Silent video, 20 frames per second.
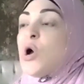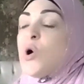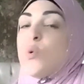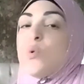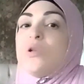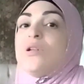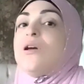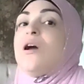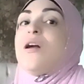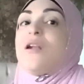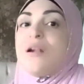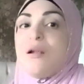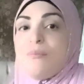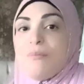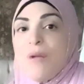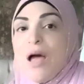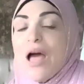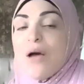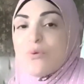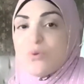ونجرب
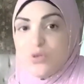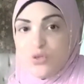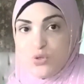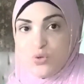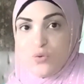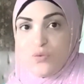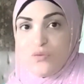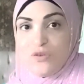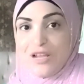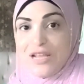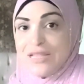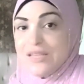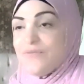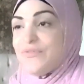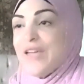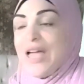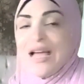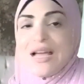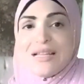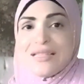بقى ونشوف لان
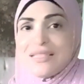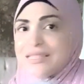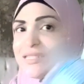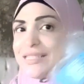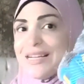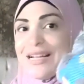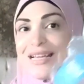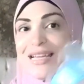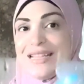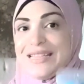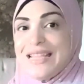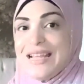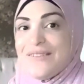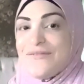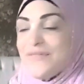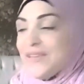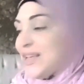في حاجات كتيره جدا